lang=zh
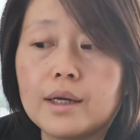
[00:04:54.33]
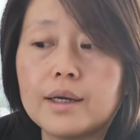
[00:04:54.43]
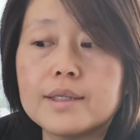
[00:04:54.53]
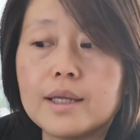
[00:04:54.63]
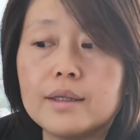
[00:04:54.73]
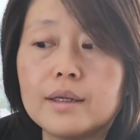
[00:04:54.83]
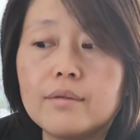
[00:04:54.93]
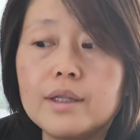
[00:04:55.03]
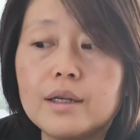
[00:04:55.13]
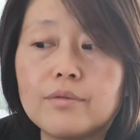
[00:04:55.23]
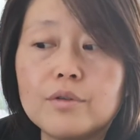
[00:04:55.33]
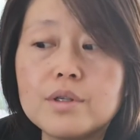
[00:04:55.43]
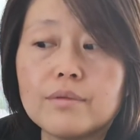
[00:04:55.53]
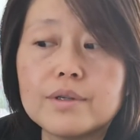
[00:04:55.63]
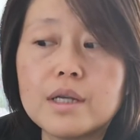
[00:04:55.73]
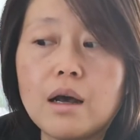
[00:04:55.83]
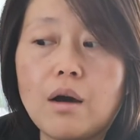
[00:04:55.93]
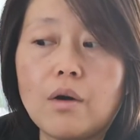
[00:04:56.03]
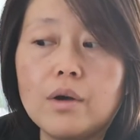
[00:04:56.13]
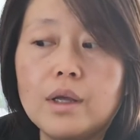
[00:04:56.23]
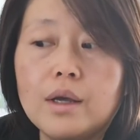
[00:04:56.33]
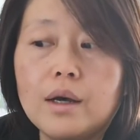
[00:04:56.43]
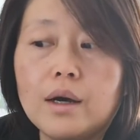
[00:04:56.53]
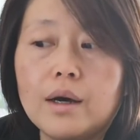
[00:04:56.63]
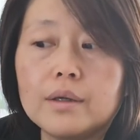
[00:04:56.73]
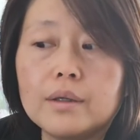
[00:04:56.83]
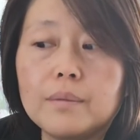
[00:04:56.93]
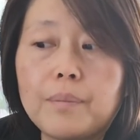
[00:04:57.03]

可以在那里，因为那里风景非常好啊。